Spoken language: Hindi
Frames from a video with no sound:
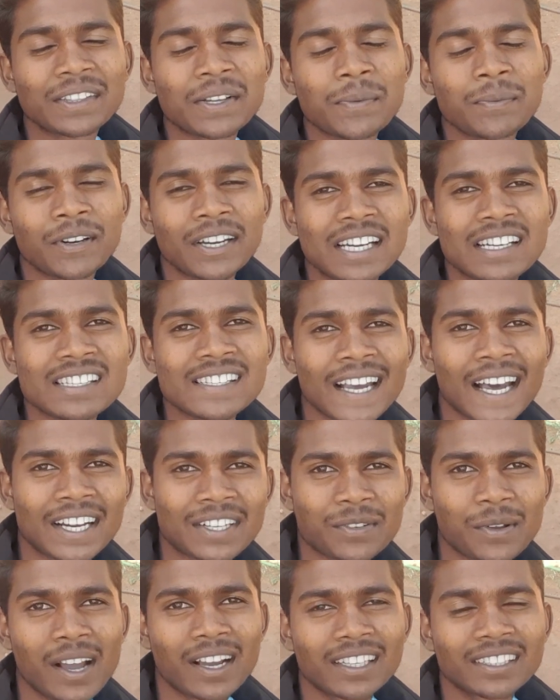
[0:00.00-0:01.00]
तो फ्रेंड्स यार
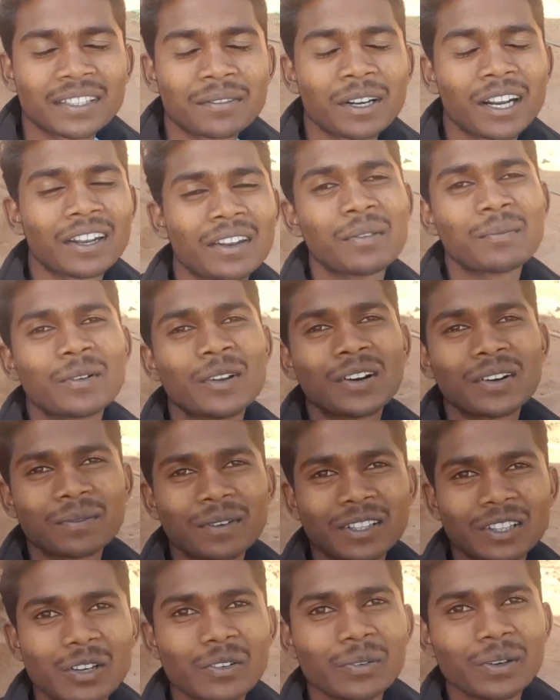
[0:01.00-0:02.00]
स्वागत है मेरा न्यू ब्लॉग में
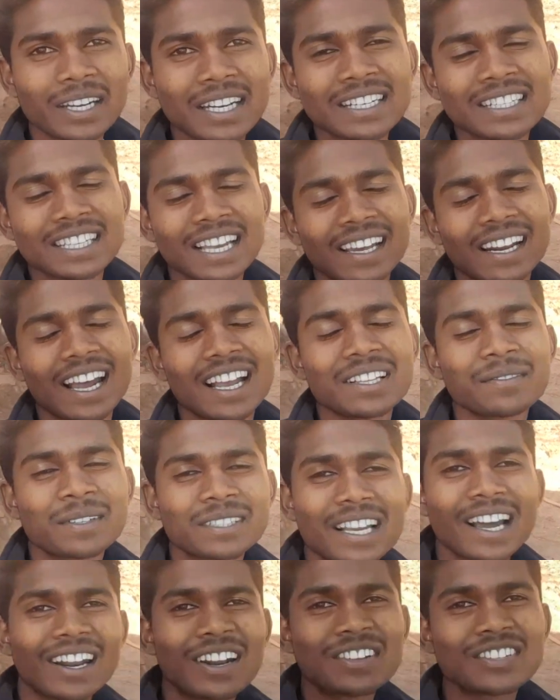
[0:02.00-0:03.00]
तो फ्रेंड्स यार आज मैं
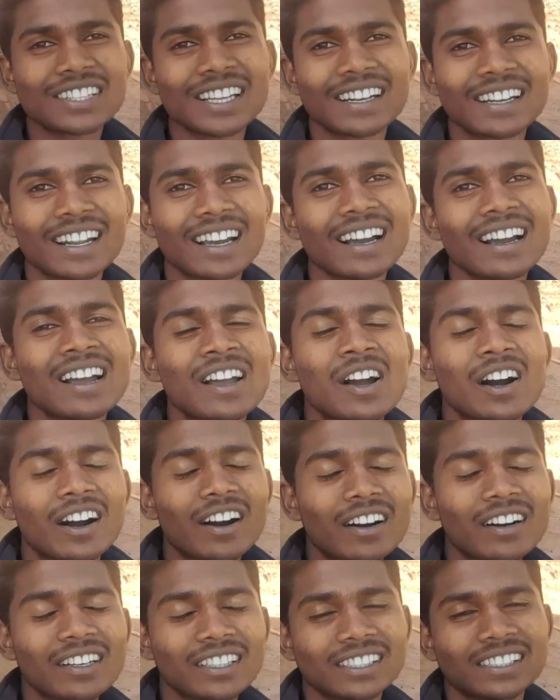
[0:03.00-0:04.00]
जा रहा हूँ सन्ना
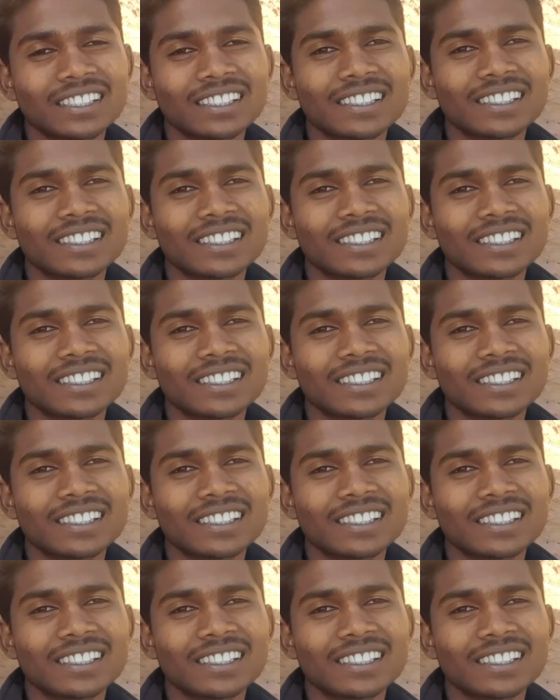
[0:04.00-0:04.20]
आज